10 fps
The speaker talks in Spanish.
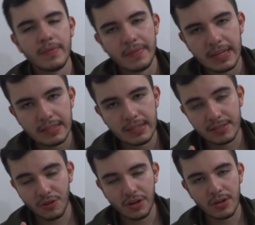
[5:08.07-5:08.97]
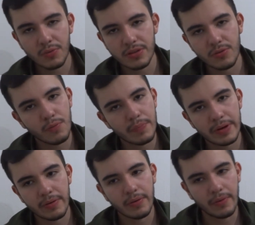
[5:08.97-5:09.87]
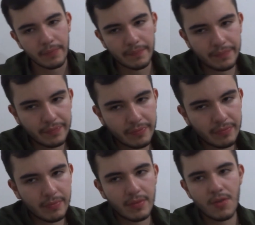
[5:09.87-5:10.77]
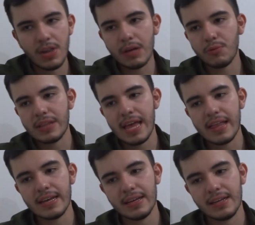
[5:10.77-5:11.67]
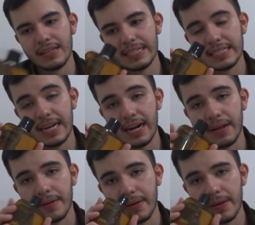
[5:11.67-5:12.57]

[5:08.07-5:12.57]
es Stronger With You, pero una botella de Sara.